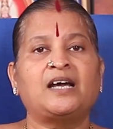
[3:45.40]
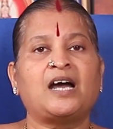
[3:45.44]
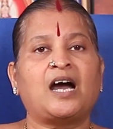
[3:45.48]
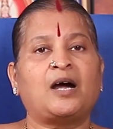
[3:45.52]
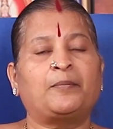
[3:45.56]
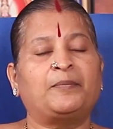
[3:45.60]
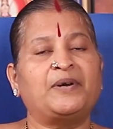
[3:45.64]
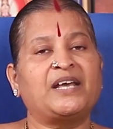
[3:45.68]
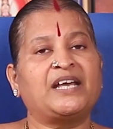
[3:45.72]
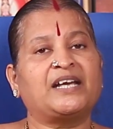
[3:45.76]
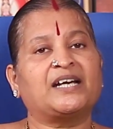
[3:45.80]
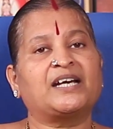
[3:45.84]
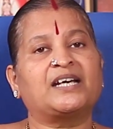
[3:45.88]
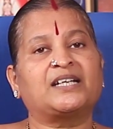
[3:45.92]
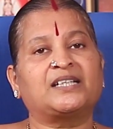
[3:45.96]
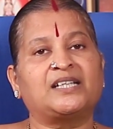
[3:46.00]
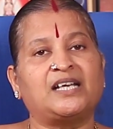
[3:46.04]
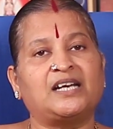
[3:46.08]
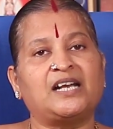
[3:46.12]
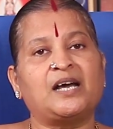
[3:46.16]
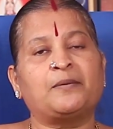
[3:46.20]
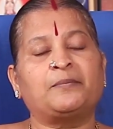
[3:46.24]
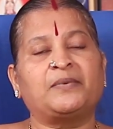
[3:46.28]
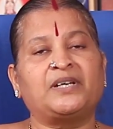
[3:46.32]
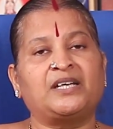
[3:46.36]

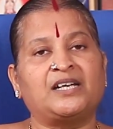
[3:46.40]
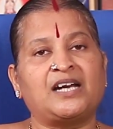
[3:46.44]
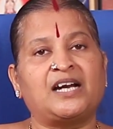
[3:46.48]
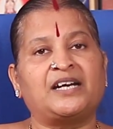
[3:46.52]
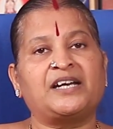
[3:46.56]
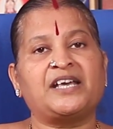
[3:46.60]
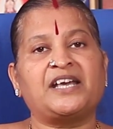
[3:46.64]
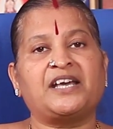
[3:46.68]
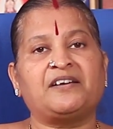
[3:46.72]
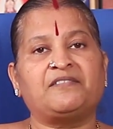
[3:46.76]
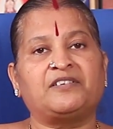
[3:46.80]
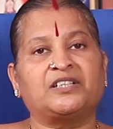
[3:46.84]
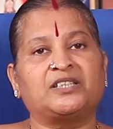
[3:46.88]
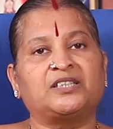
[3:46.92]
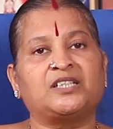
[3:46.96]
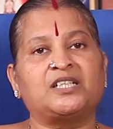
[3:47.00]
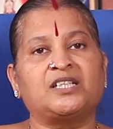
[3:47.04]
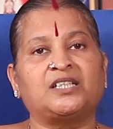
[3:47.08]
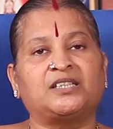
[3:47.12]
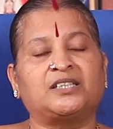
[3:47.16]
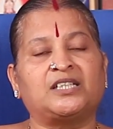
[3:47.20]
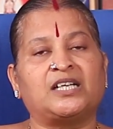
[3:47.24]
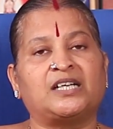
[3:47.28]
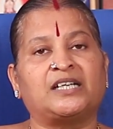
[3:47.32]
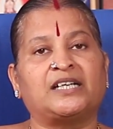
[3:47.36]
அப்படிங்கிறத நான் முன்னாடியே வந்து
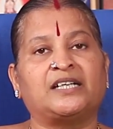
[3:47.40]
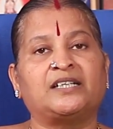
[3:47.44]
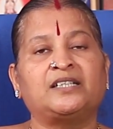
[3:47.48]
அந்த